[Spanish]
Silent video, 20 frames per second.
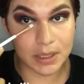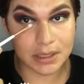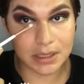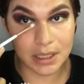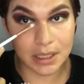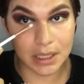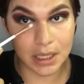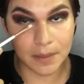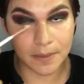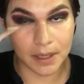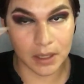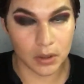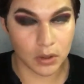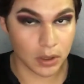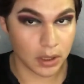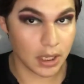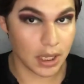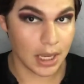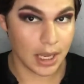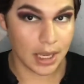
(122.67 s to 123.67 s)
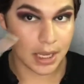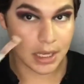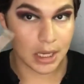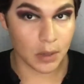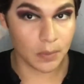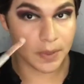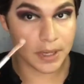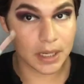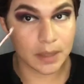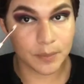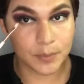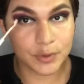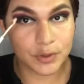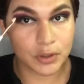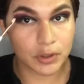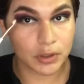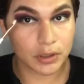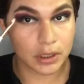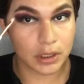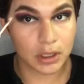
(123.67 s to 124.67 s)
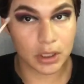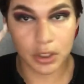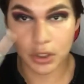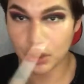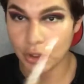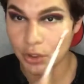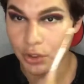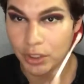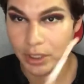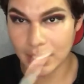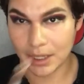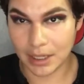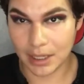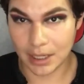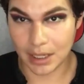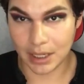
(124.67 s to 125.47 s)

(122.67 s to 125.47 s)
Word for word: hacia aquí abajo. Y ahumaremos con el rojo de aquí